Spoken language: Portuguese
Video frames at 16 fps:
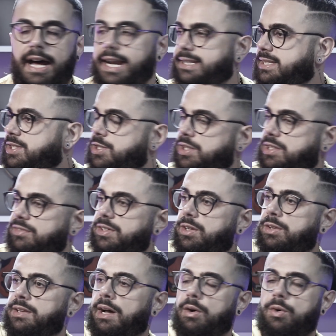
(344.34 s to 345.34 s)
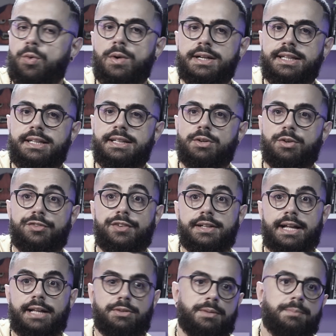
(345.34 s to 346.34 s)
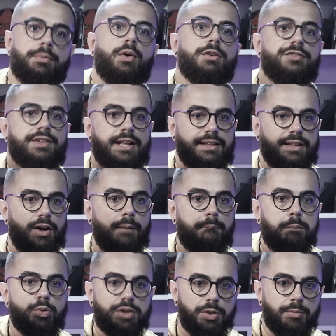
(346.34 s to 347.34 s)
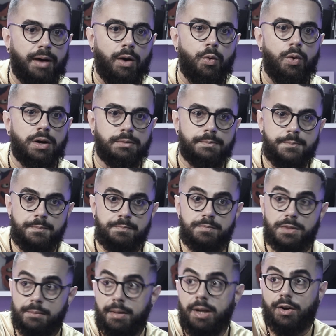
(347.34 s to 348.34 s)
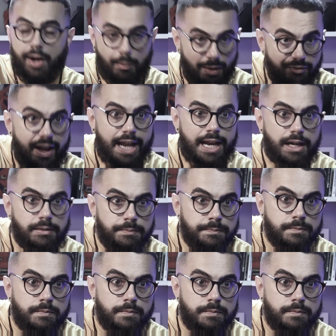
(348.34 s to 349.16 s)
Cara, esses dias eu tava andando na rua aqui, no orfanato, que, pô, orfanato que é uma puta numa rua. Mano, que é uma velha.